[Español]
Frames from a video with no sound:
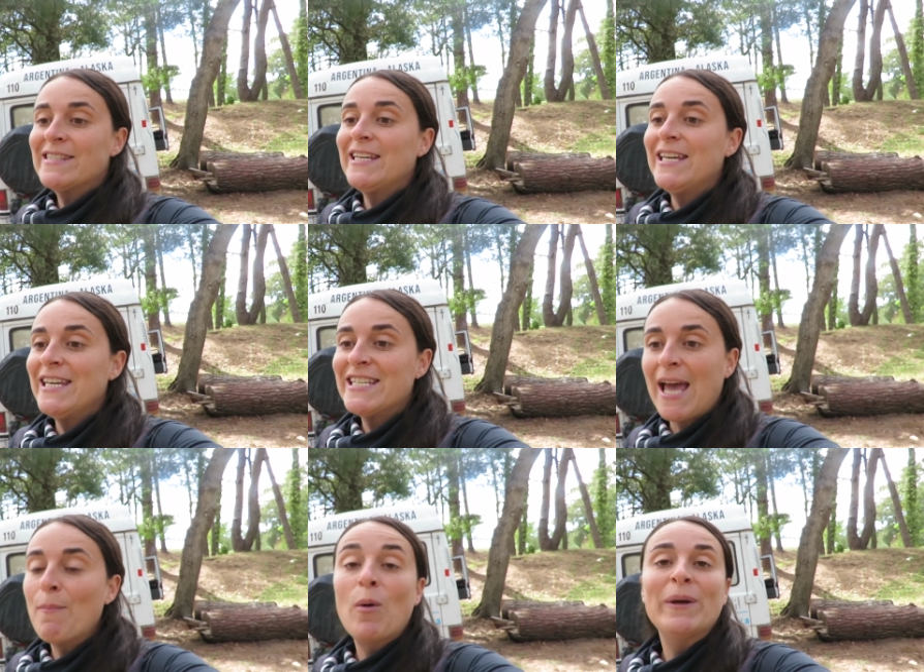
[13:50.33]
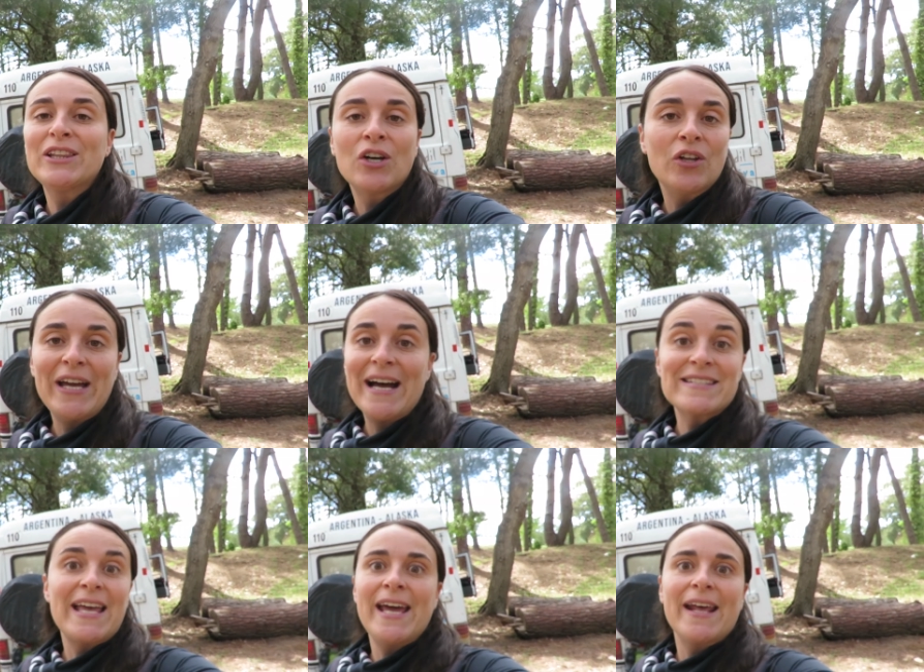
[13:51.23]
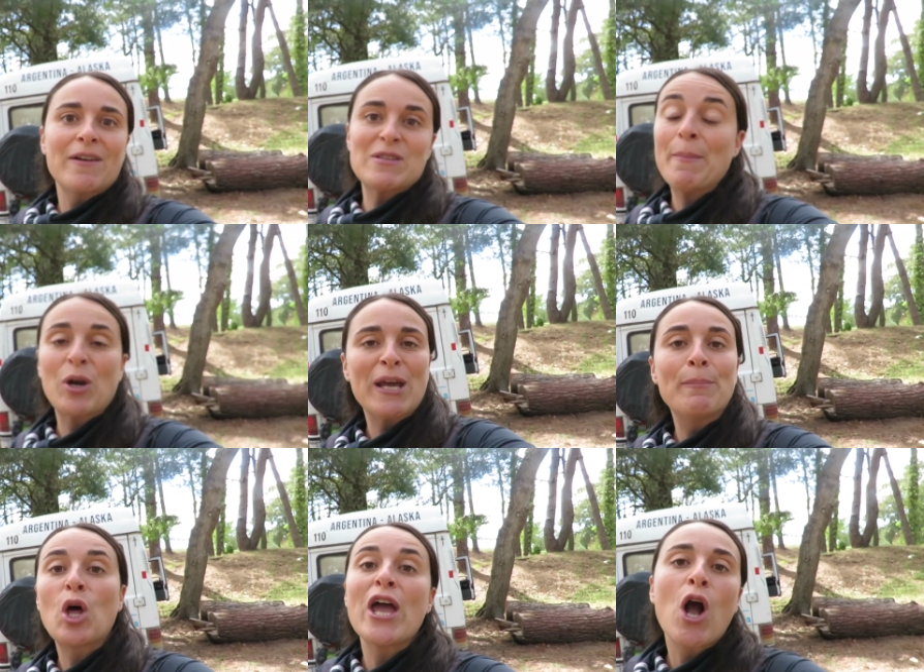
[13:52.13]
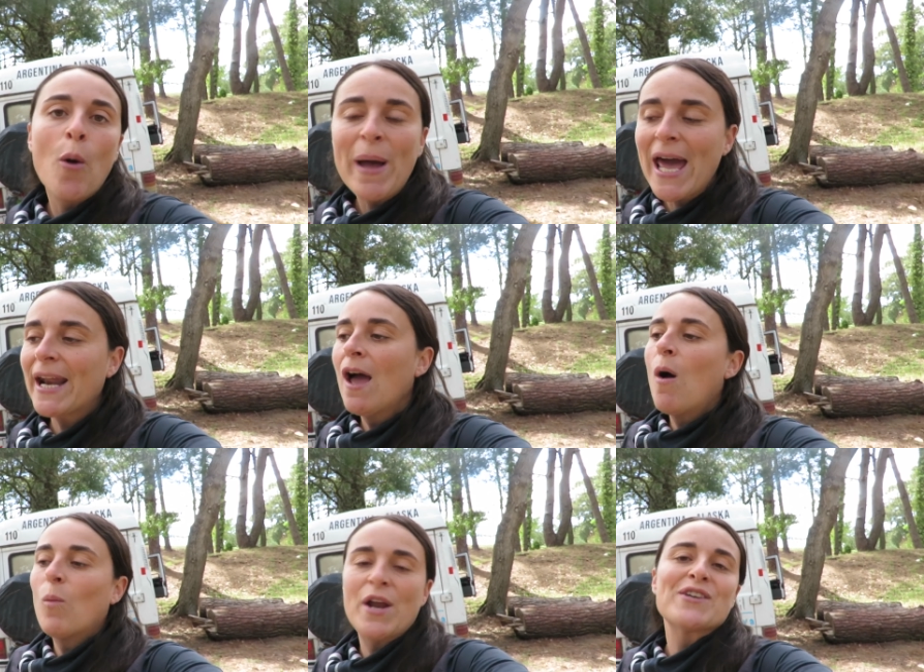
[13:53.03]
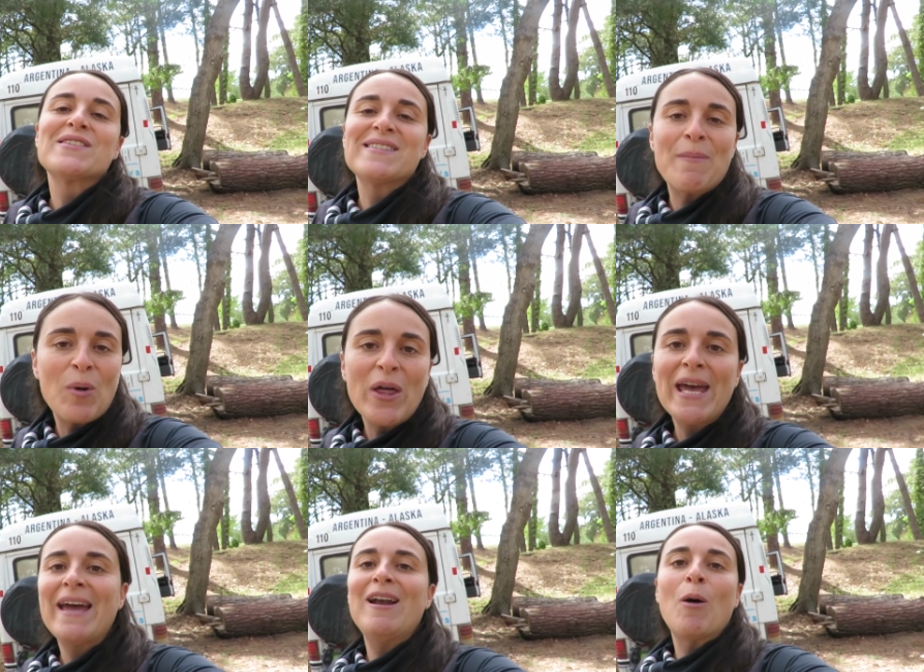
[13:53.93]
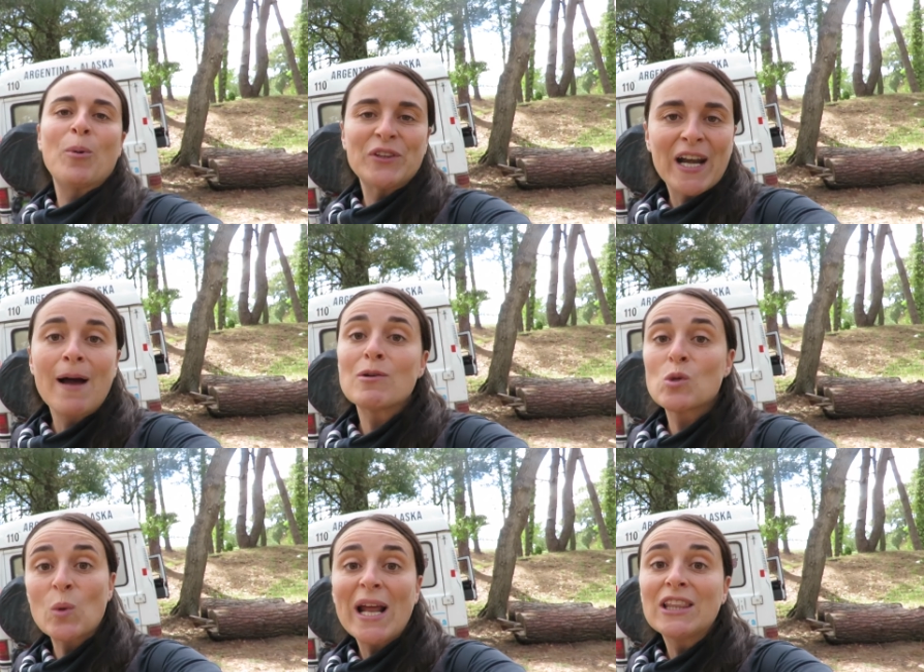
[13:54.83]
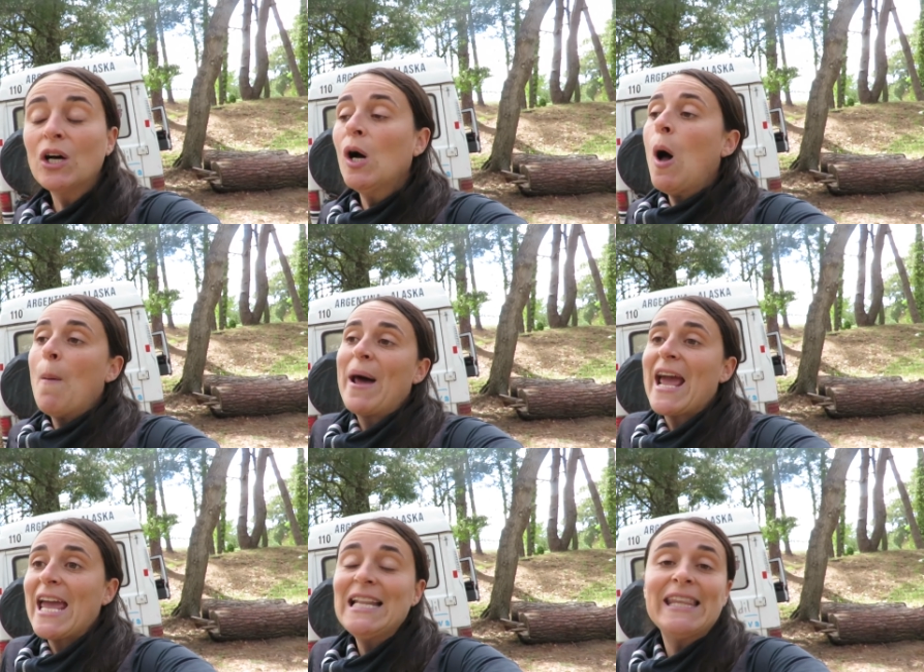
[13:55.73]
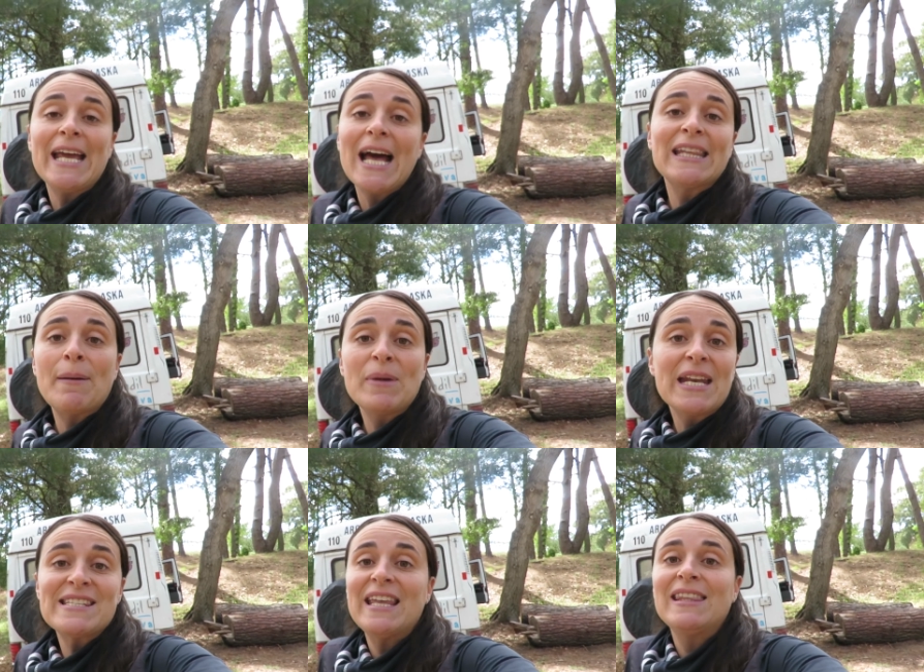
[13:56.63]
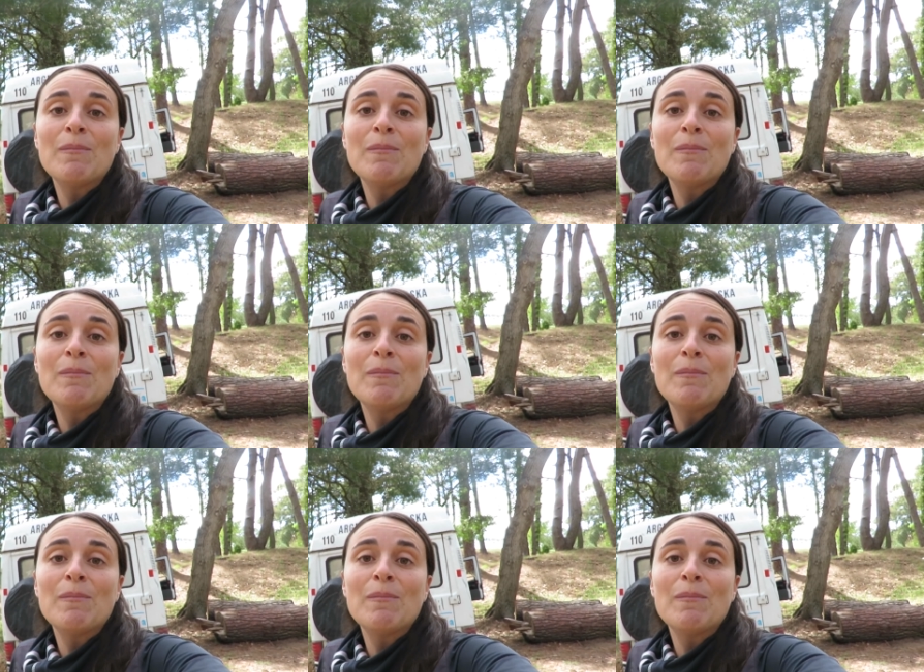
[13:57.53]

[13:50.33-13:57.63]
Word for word: Si ya es momento de hacer, no sé, por ejemplo, de comer, bueno, si se puede lo postergamos un rato para que él tenga también ese